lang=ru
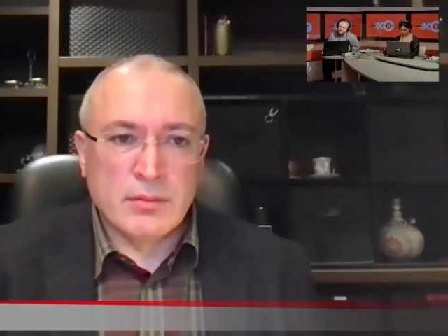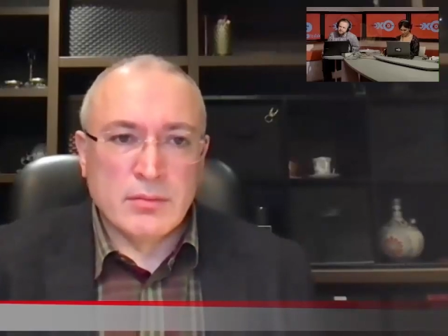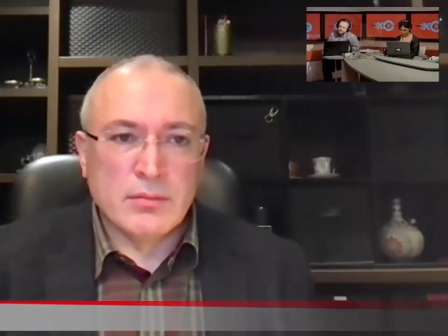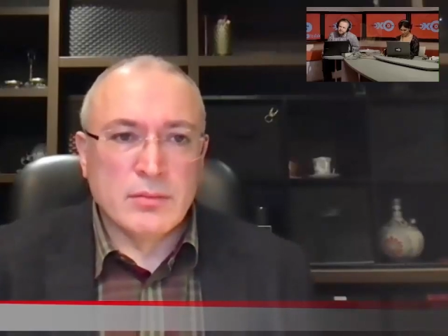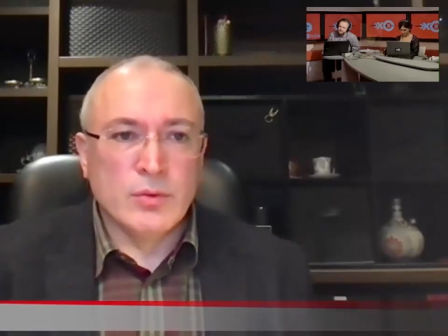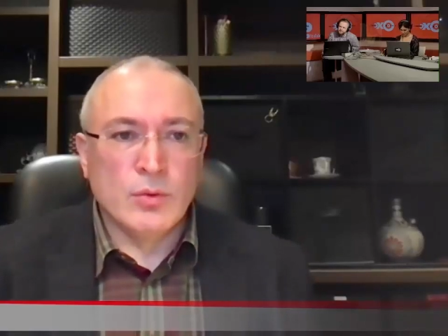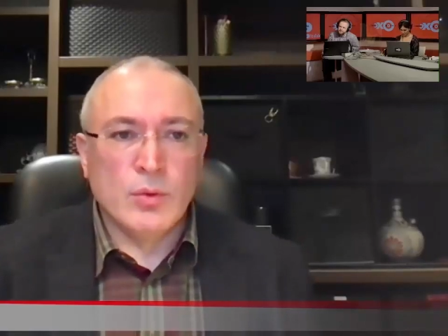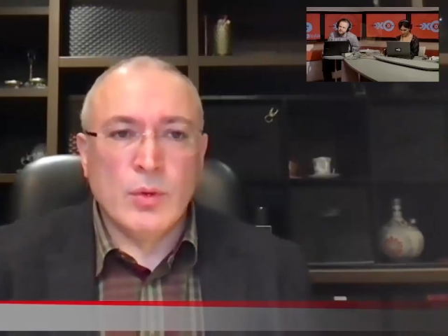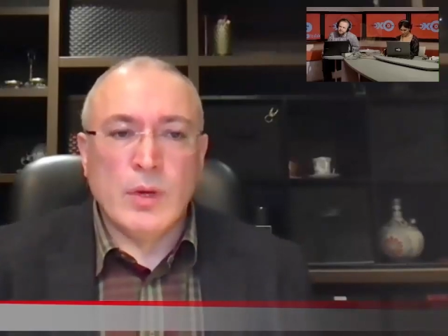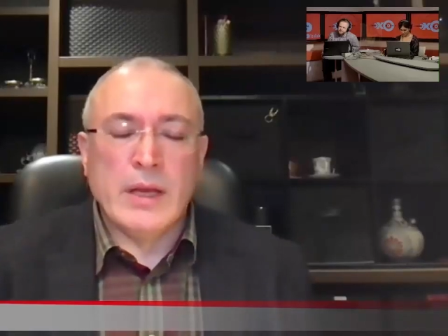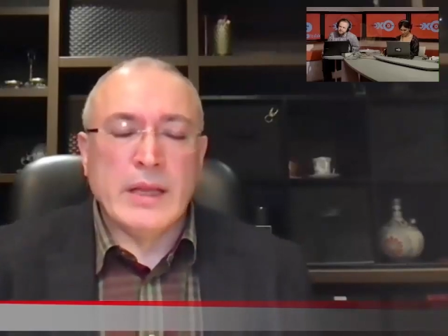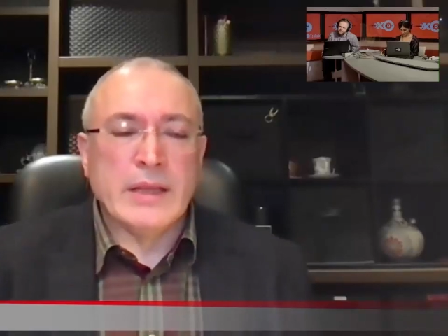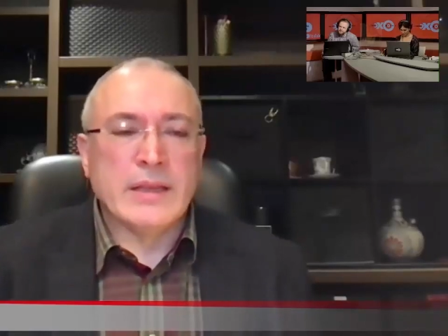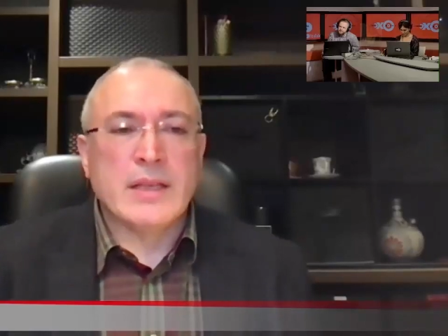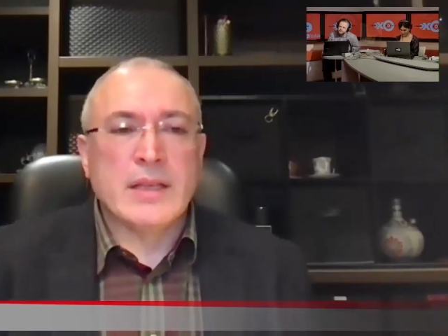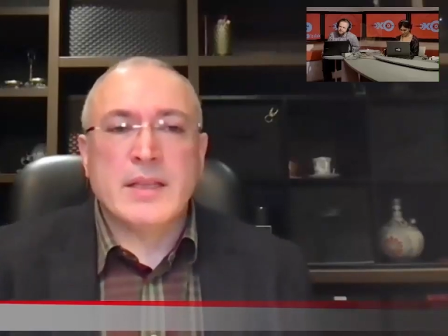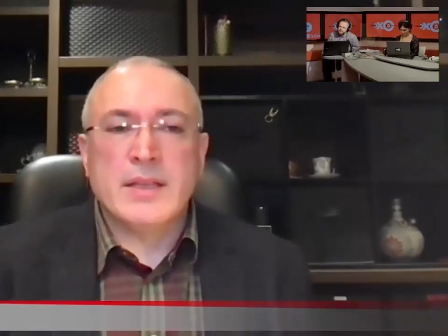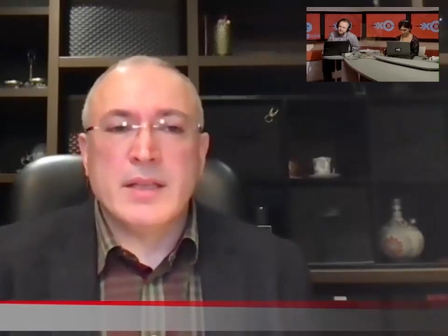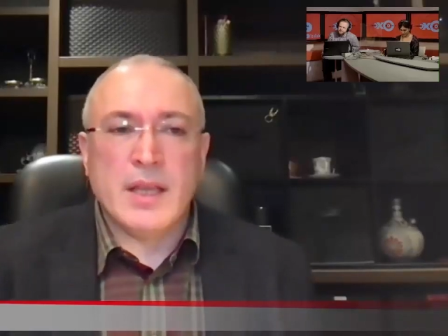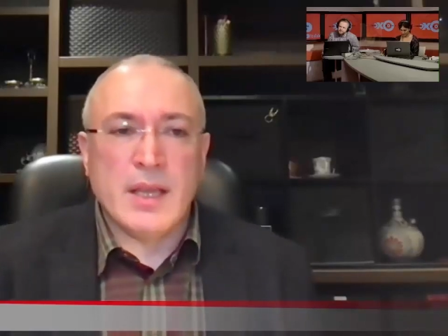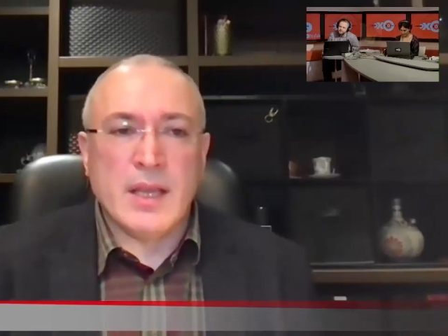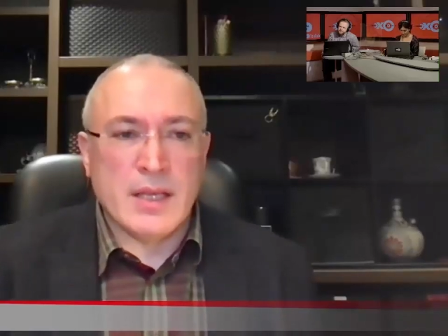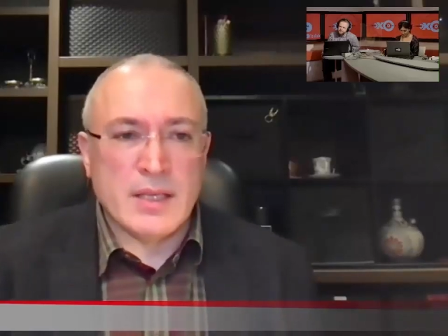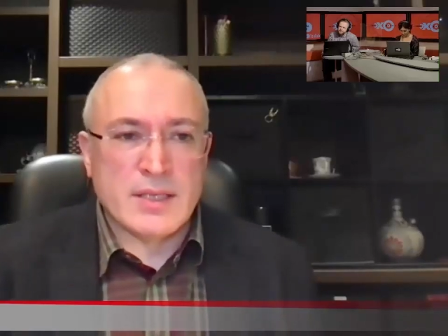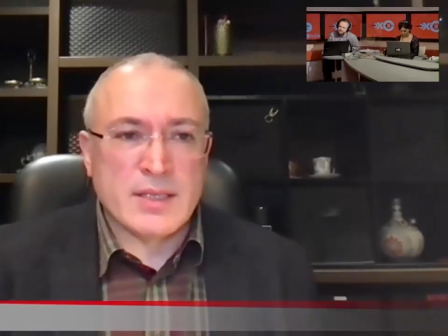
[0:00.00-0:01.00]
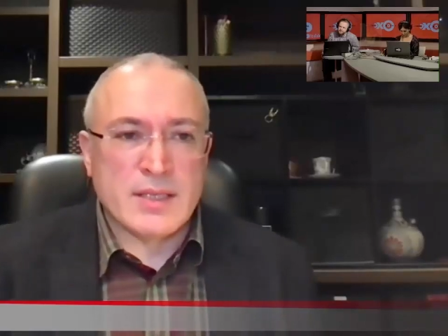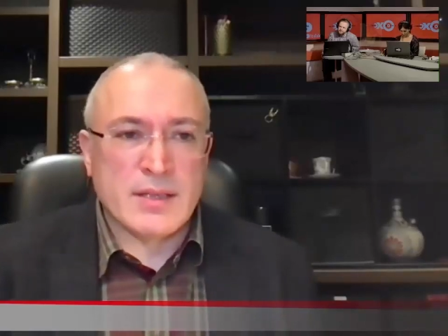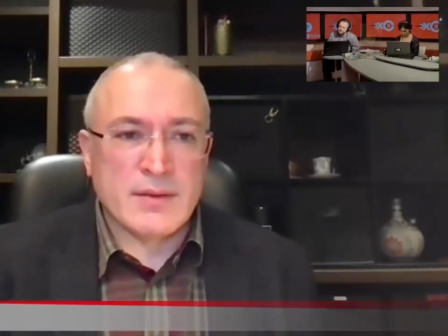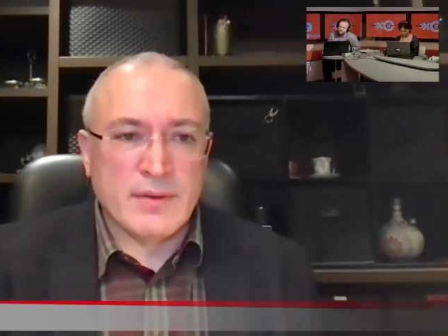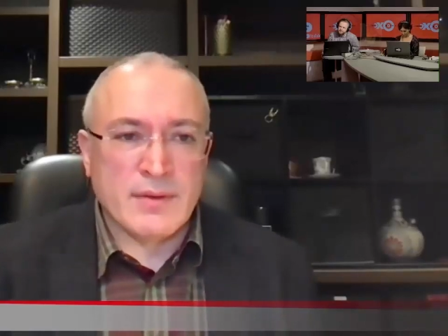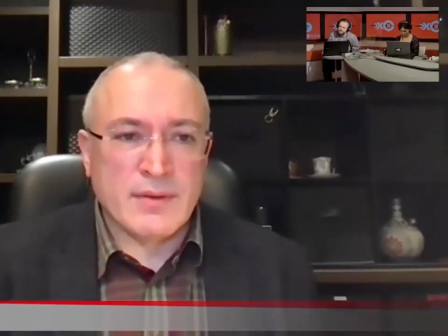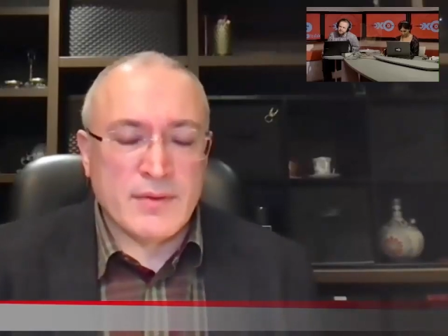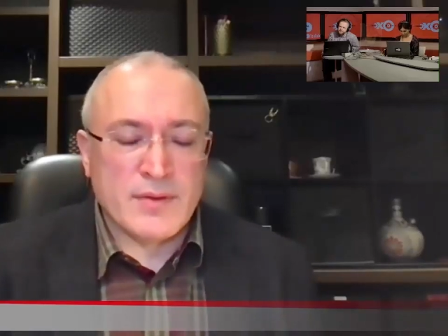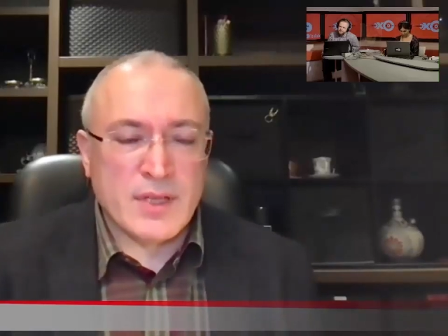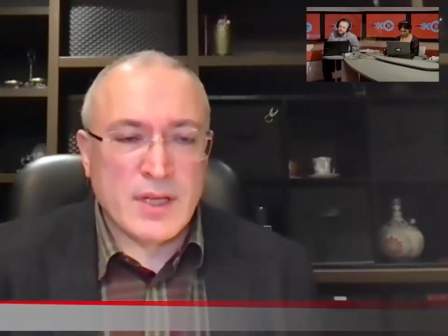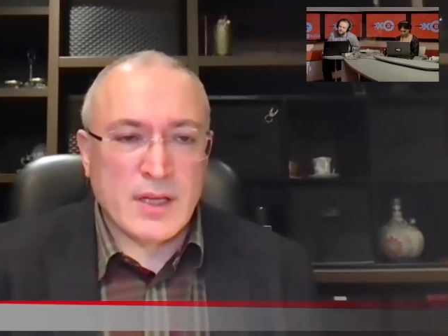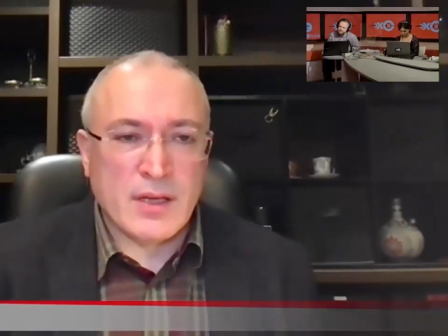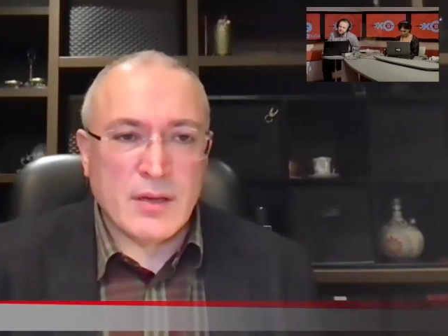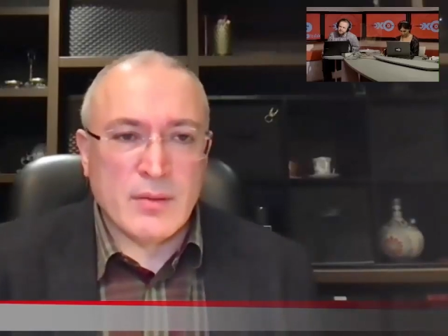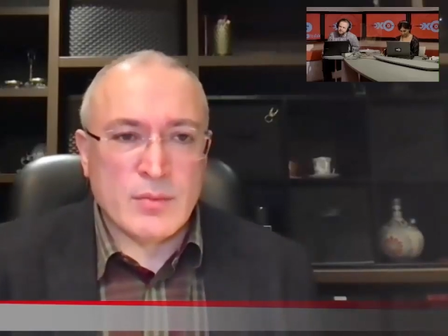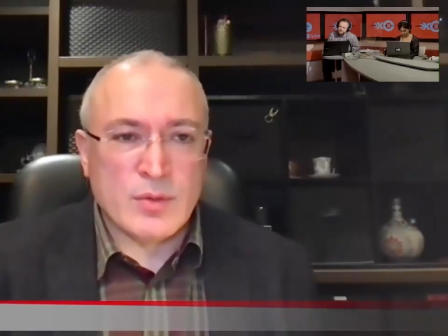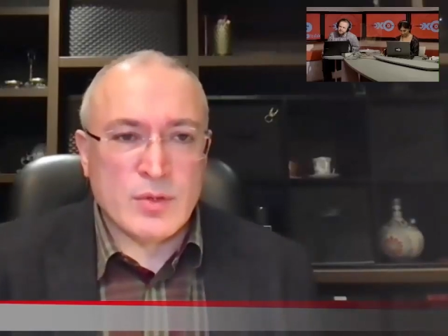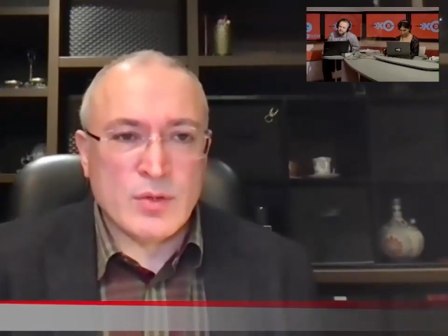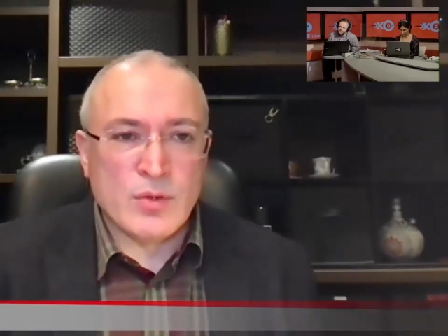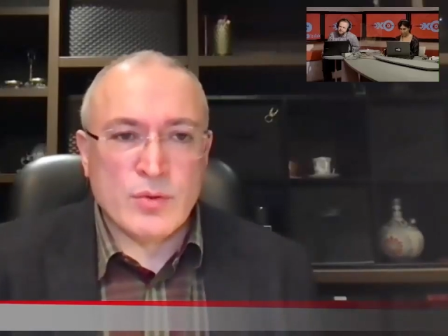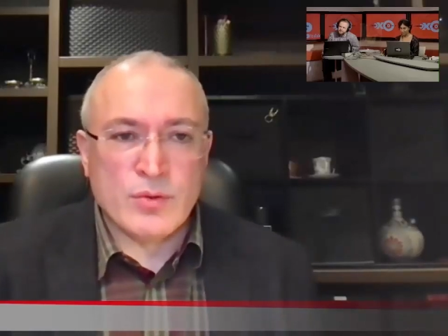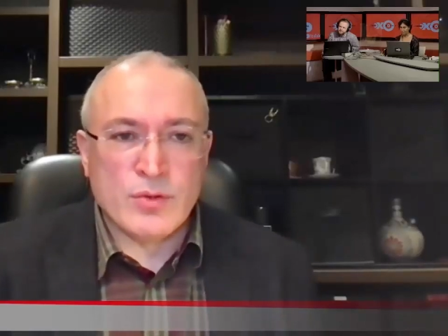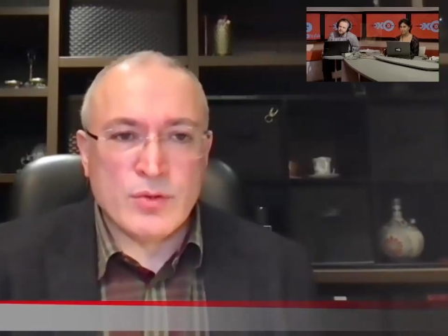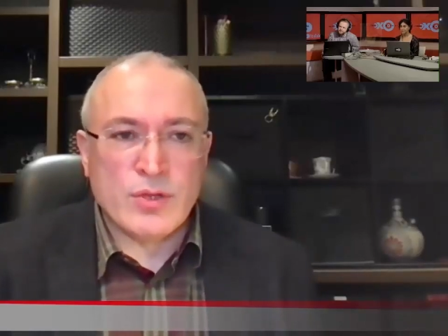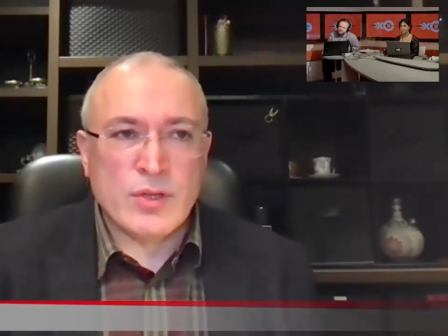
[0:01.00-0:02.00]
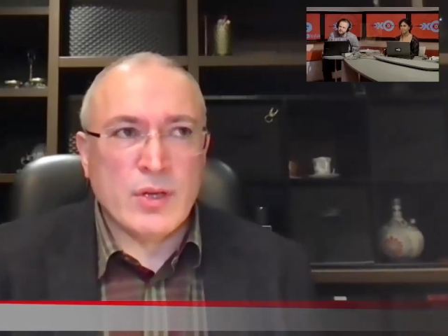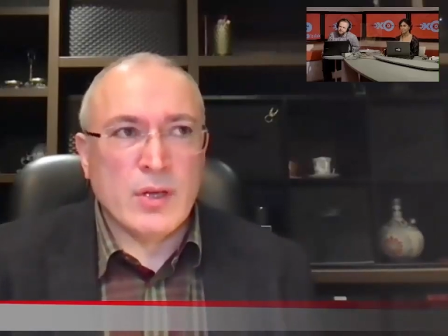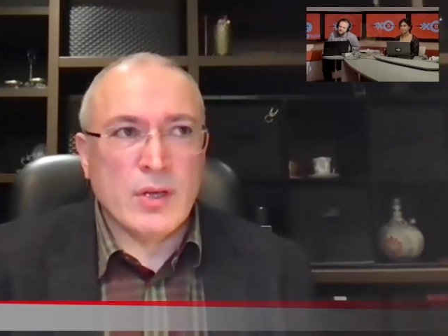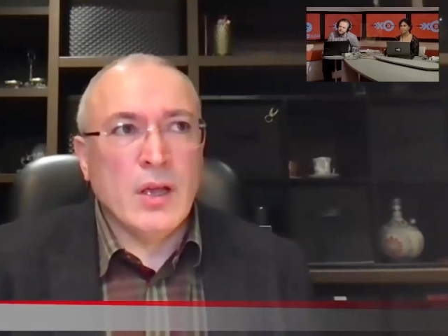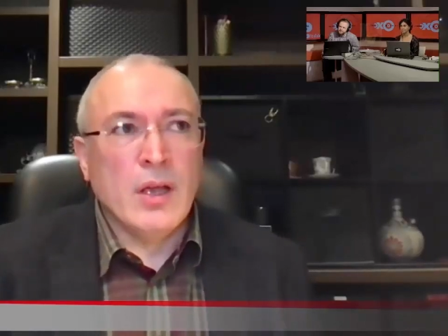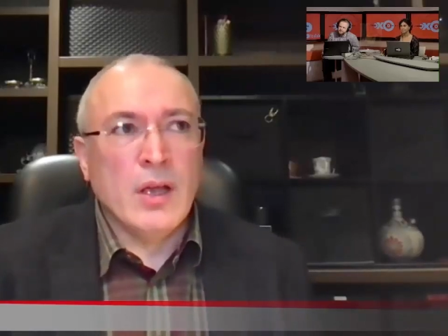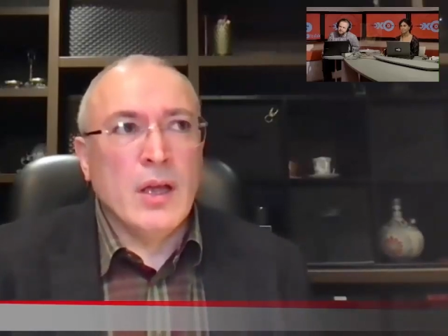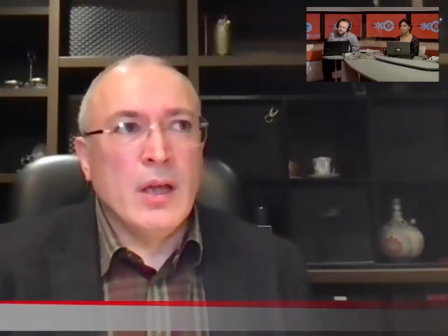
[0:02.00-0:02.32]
ну или надеяться, во всяком случае,